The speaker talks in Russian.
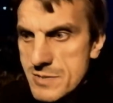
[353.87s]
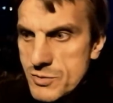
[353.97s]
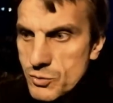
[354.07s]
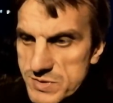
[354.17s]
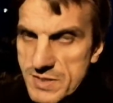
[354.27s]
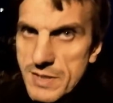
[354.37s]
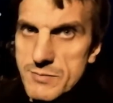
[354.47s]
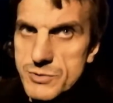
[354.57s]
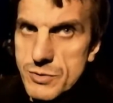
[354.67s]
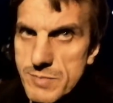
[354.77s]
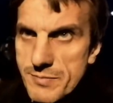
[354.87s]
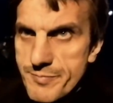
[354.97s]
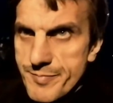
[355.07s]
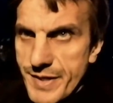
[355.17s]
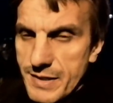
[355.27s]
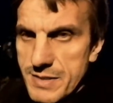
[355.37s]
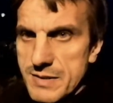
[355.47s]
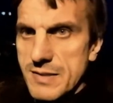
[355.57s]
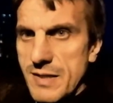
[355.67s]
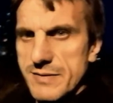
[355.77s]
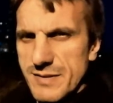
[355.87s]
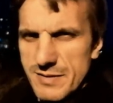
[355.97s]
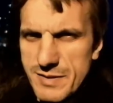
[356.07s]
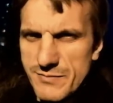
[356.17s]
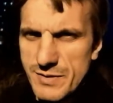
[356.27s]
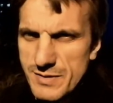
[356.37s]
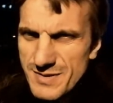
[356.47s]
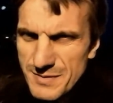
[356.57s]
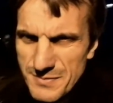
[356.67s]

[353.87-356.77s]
ту схему, чтобы переходить на альтернативные